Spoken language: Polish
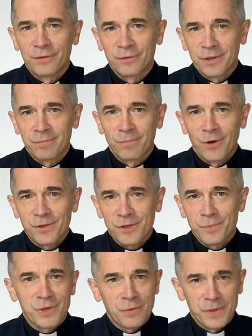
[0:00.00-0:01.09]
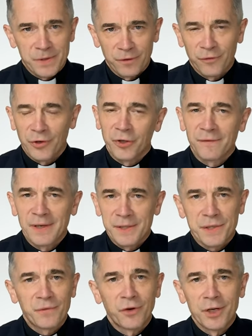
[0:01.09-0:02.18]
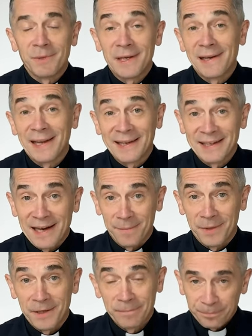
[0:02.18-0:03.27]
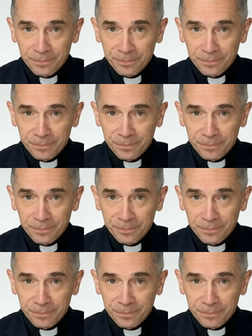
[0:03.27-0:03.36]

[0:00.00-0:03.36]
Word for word: którym Mojżesz musiał się skonfrontować ze swoimi lękami.